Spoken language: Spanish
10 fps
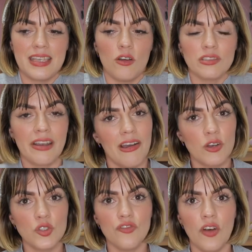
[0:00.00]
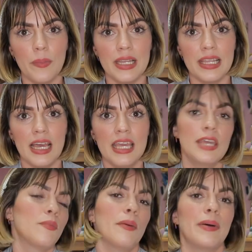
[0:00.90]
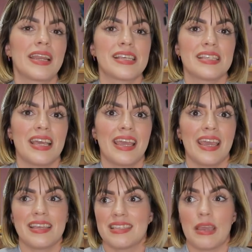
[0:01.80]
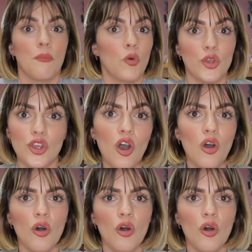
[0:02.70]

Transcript: se encontraba con su familia y pues parece que se embulló